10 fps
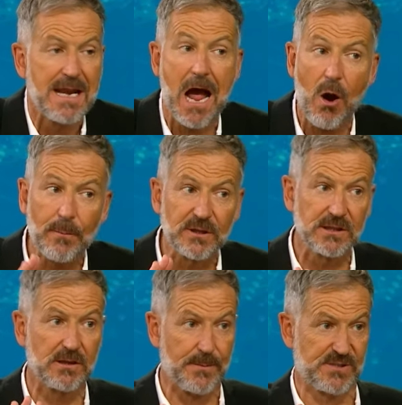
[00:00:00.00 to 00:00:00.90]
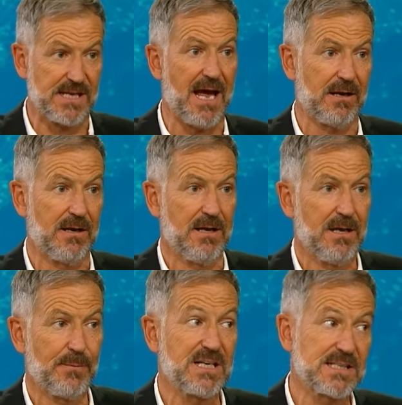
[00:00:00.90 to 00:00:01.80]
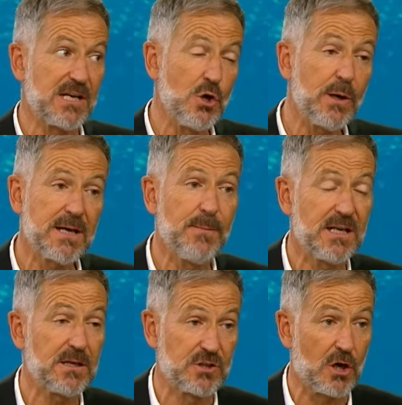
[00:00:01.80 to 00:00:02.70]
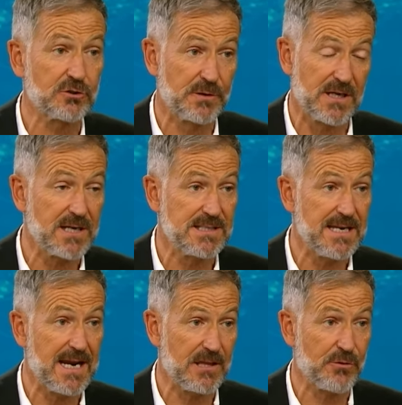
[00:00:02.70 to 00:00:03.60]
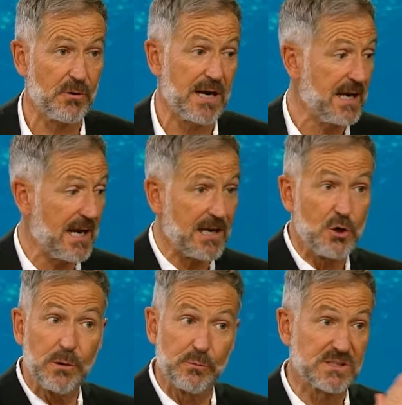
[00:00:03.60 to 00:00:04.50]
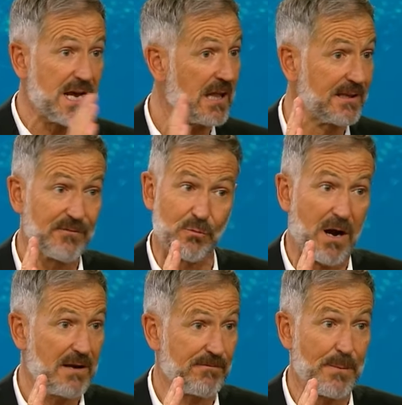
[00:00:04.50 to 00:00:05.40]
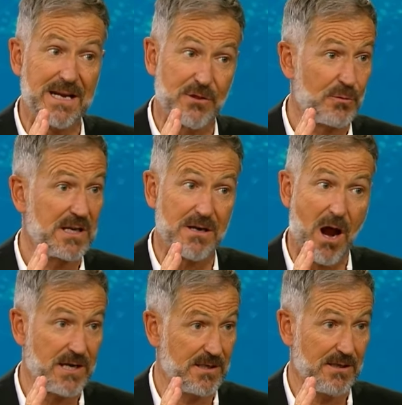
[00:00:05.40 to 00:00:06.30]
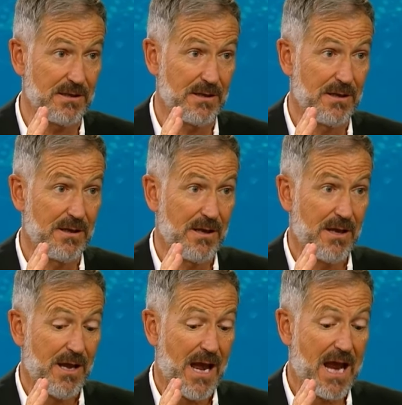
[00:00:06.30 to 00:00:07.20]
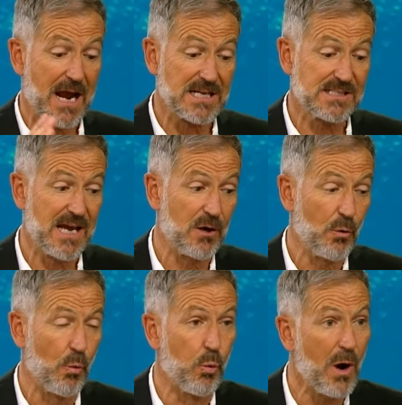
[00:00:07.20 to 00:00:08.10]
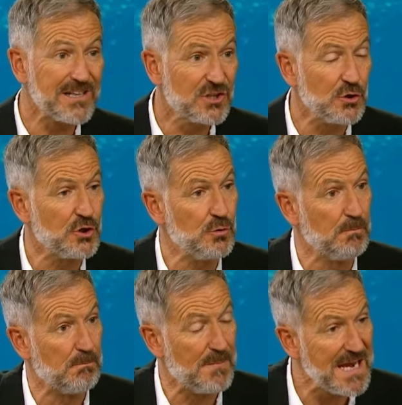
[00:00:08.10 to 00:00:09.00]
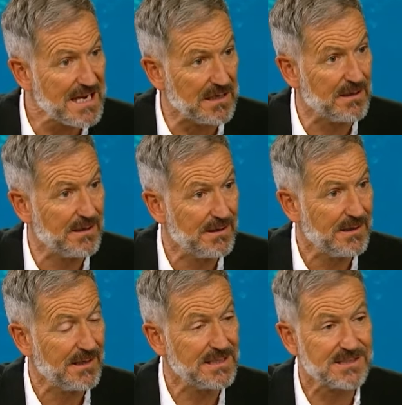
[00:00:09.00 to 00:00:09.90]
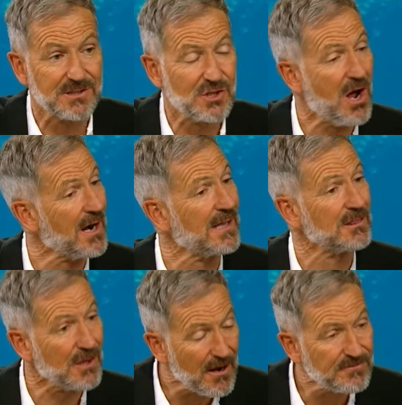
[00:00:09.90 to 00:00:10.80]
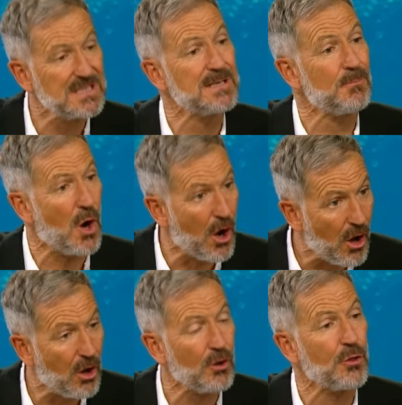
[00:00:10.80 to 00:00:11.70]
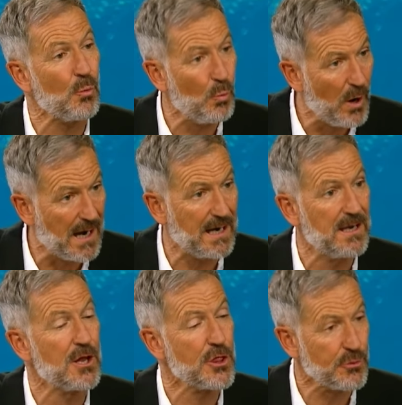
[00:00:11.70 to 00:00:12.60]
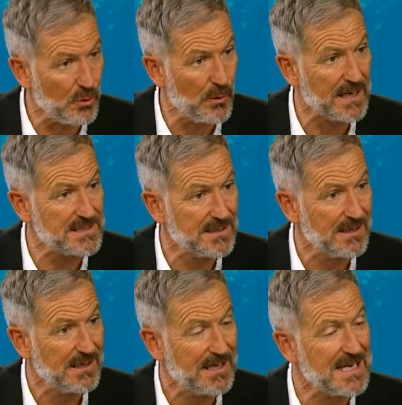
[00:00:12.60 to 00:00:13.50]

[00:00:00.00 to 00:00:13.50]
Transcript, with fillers: Ahora, me molesté un poco porque sabía que cometió adulterio en 1983 y que no vivió bien por siete años. Y le dije, ¿qué quieres decir? Él dijo, John, yo lo amé todo el tiempo.